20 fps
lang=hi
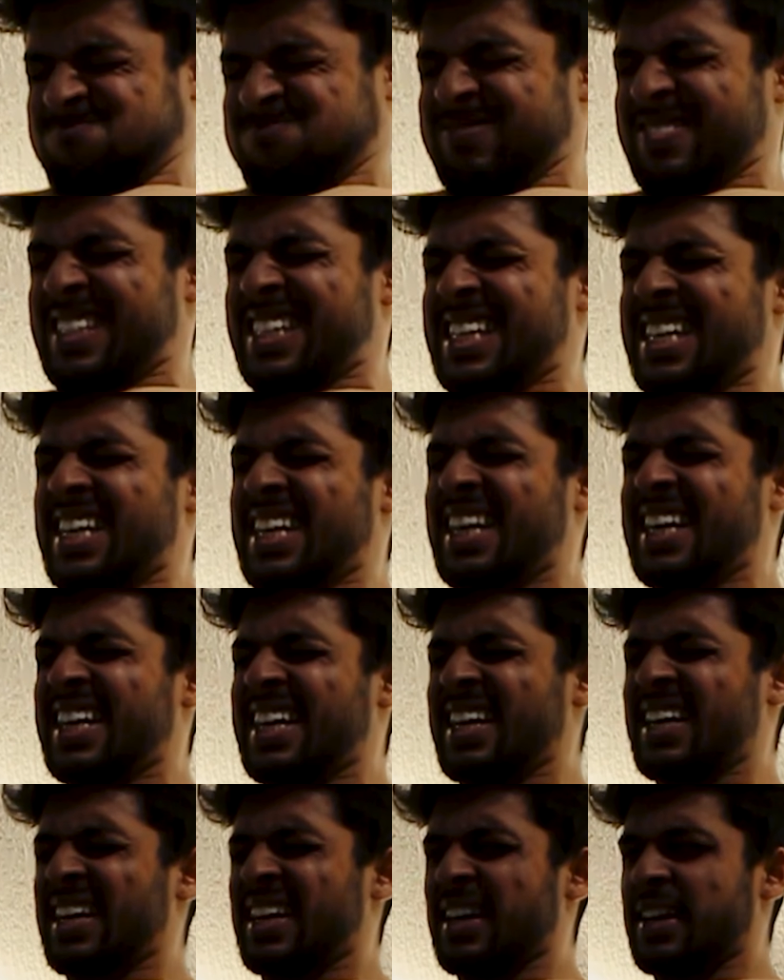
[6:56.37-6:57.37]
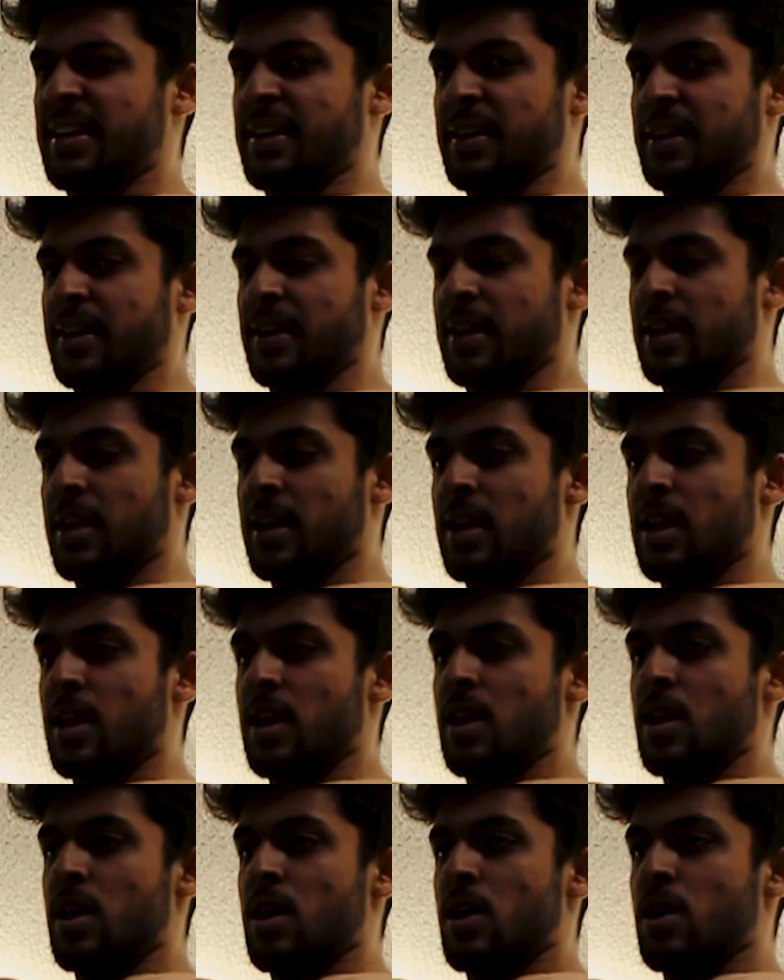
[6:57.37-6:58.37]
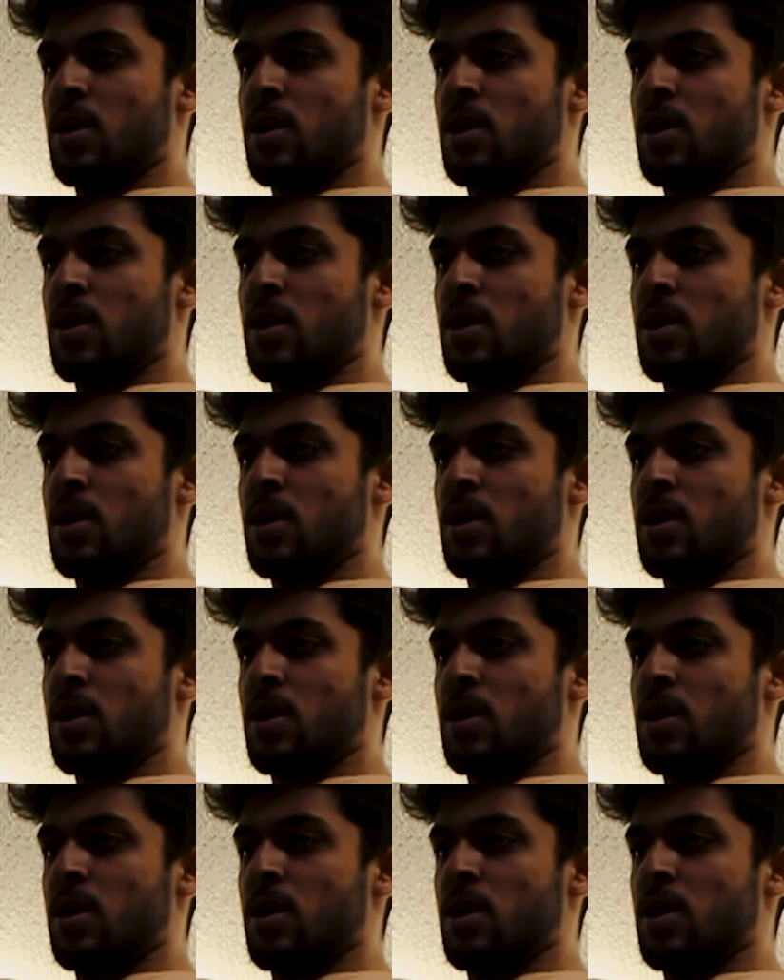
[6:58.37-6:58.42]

It's no longer the